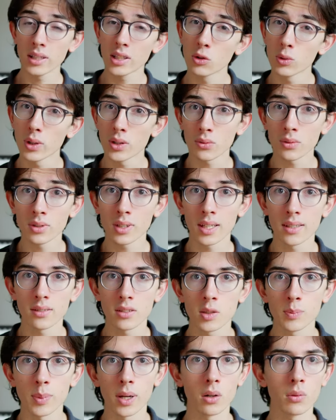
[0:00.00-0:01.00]
les situations
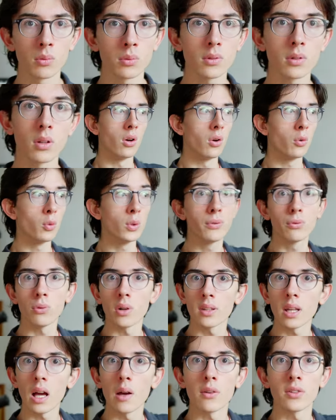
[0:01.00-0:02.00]
stressantes par contre, euh, où il faut
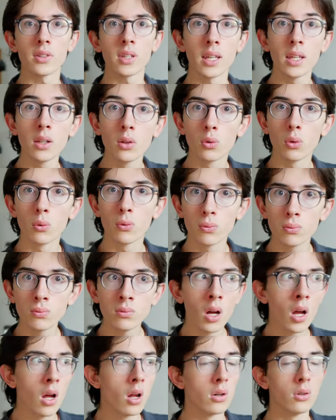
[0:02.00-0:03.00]
un trafficking de fou,
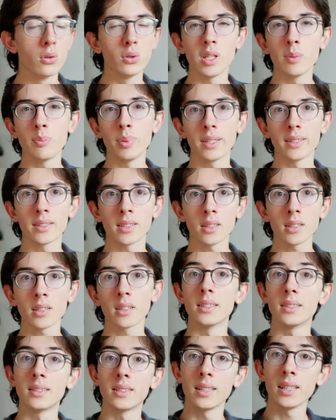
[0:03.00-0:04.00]
le GP5
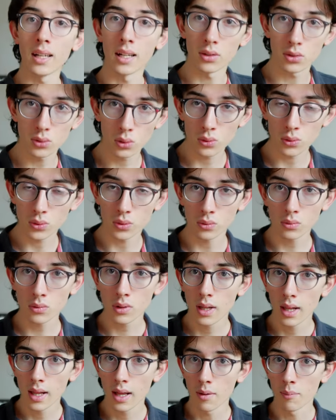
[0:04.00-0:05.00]
c'est la solution,
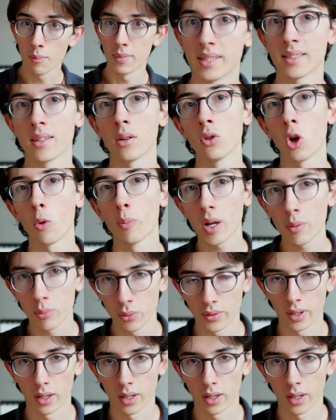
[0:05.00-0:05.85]
mais ça on en reparle plus